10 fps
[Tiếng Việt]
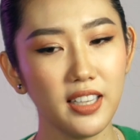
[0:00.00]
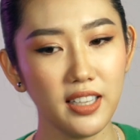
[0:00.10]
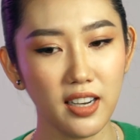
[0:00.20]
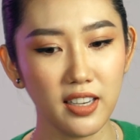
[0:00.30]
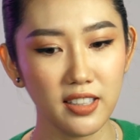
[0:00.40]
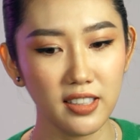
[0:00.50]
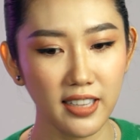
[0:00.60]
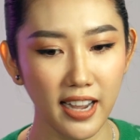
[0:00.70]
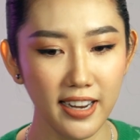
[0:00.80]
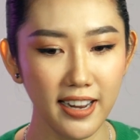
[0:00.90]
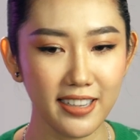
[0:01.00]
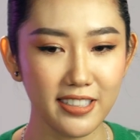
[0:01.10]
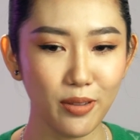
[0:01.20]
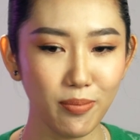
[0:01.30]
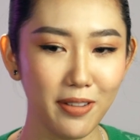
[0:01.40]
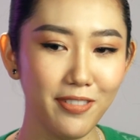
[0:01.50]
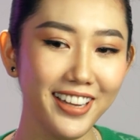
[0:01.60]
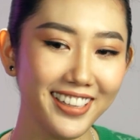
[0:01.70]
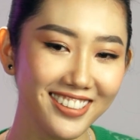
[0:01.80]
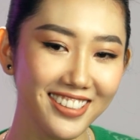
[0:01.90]
thì uh, ngân thấy là trong bài
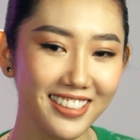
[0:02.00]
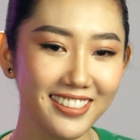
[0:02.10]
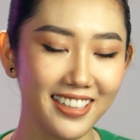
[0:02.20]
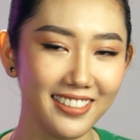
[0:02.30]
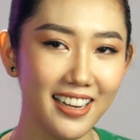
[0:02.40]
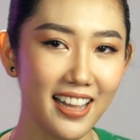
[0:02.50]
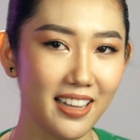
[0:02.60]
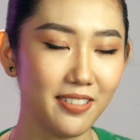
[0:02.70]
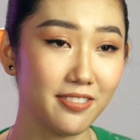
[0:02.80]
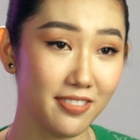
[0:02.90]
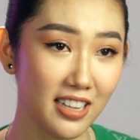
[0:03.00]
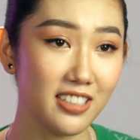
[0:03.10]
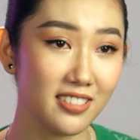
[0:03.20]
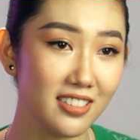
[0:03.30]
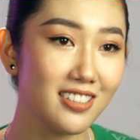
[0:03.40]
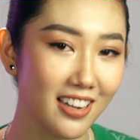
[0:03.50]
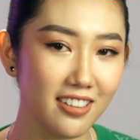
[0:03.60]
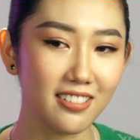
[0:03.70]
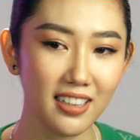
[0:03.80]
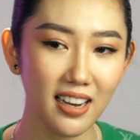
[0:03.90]
viết đó, có nhận định là và đưa ra
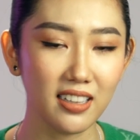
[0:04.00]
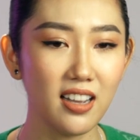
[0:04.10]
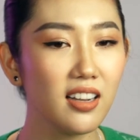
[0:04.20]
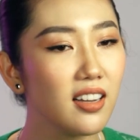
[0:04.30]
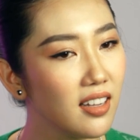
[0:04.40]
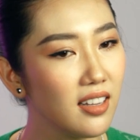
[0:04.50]
được đó là ngân